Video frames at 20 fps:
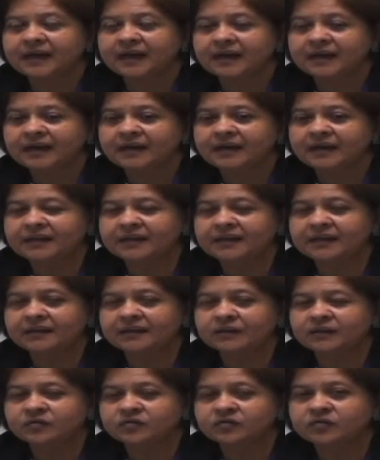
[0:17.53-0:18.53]
a
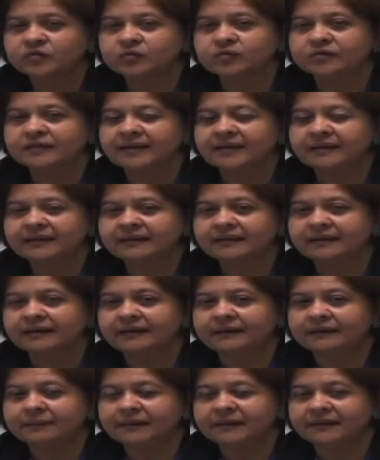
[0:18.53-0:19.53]
la consulta
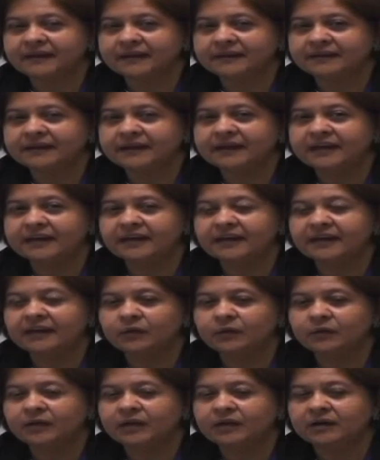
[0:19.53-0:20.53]
de
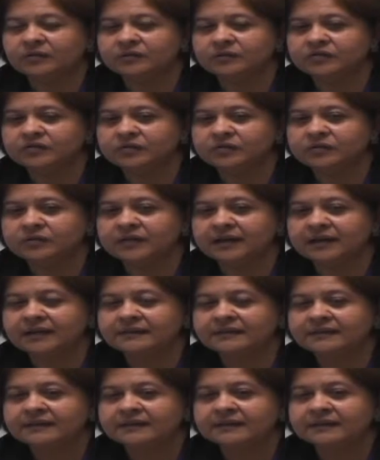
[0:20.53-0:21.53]
pediatría o las
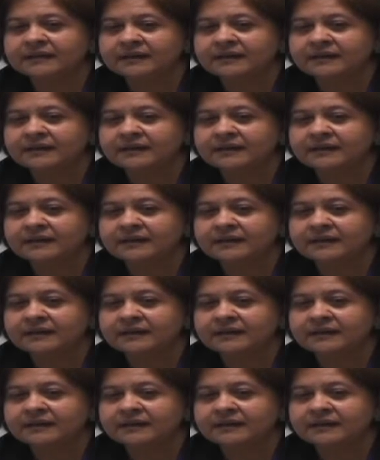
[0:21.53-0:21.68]
consultas